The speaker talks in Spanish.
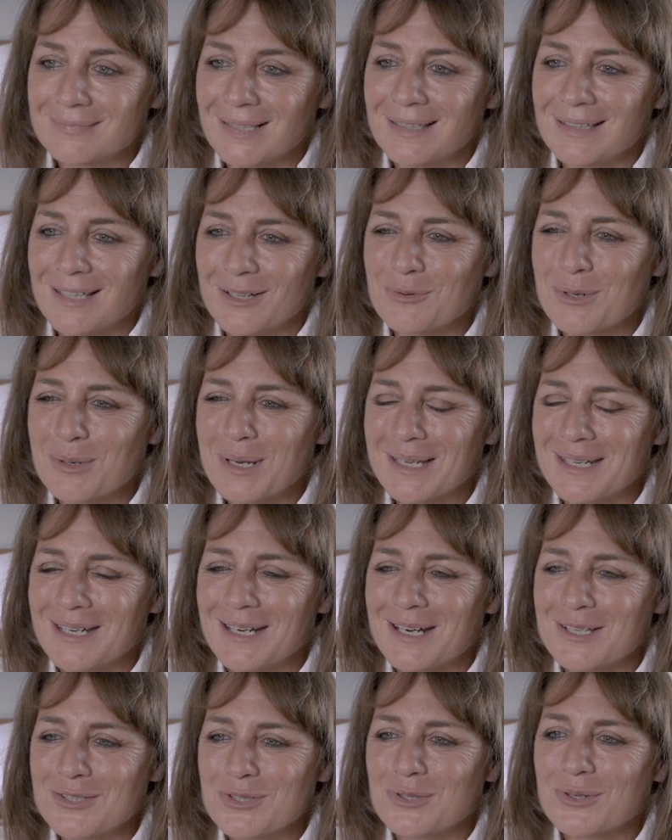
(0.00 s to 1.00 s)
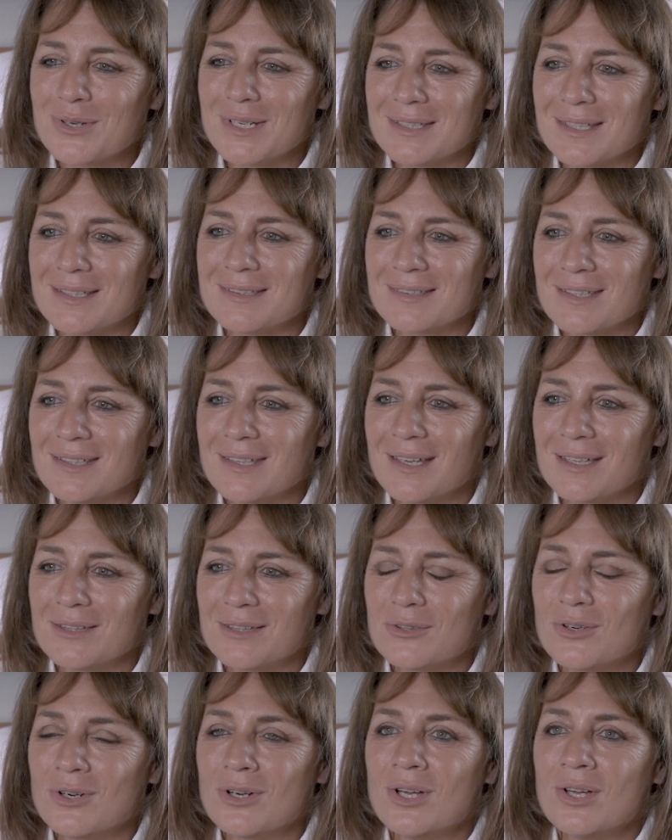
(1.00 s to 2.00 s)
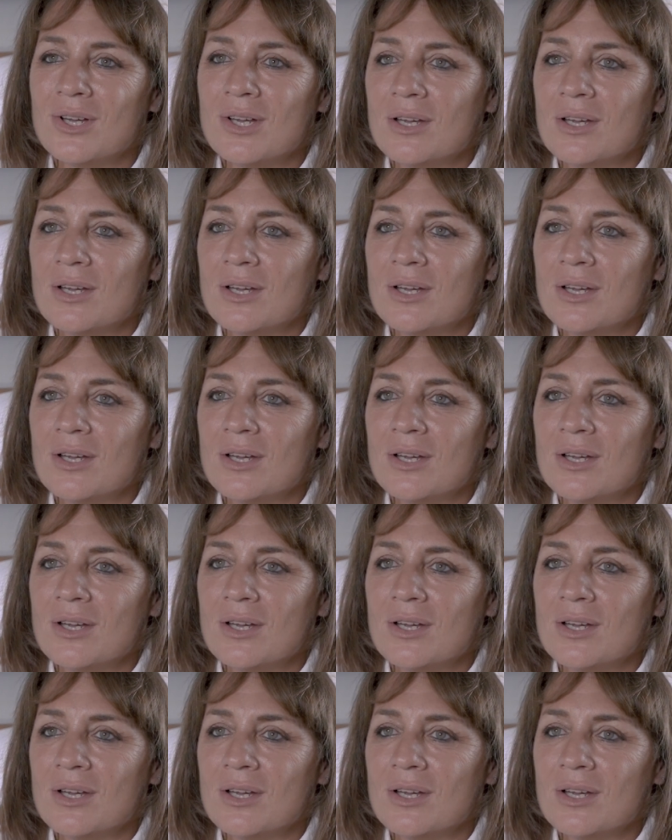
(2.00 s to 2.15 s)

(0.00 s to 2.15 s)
Esta nueva generación nos está enseñando